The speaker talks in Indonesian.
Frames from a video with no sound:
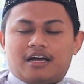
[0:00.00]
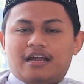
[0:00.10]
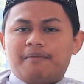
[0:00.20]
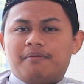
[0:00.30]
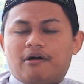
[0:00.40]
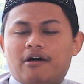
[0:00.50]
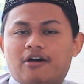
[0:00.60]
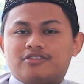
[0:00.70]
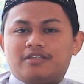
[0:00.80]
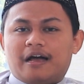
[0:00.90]
Kenapa kok
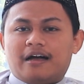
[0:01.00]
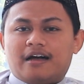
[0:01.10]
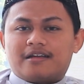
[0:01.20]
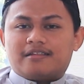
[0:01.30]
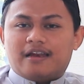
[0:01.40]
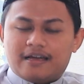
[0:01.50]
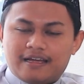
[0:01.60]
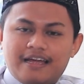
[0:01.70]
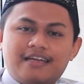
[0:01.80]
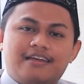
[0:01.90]
harus diangkat?
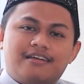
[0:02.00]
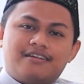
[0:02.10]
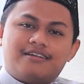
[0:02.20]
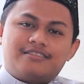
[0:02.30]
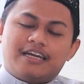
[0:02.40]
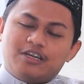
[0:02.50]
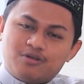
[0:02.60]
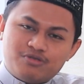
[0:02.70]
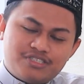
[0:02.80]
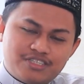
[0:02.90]
Lagi-lagi, Tadi
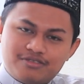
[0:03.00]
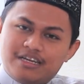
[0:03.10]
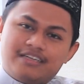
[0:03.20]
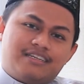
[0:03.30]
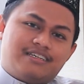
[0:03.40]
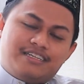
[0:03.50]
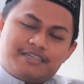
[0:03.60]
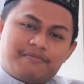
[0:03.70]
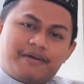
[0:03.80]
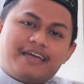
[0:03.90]
rumusnya sudah
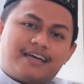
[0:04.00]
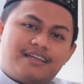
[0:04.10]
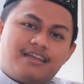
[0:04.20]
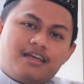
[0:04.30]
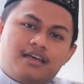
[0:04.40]
disampaikan,